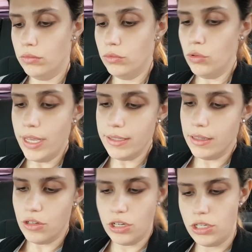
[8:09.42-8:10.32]
Do
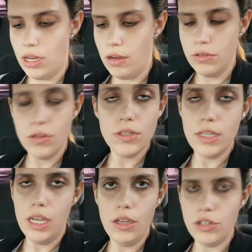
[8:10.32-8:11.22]
restante achei
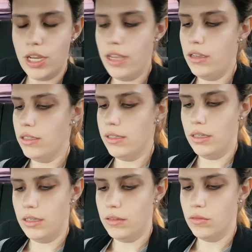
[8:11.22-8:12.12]
gostosinho, achei
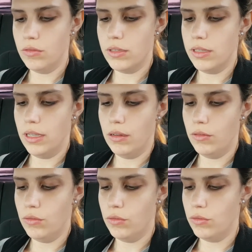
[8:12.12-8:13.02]
assim, os,
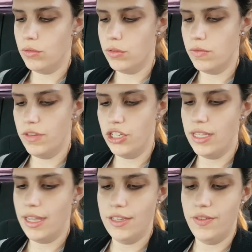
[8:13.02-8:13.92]
os
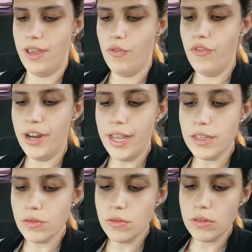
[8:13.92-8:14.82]
vegetais vieram
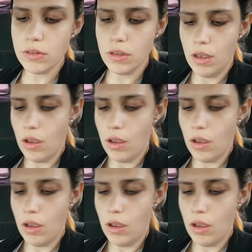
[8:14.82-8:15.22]
frescos.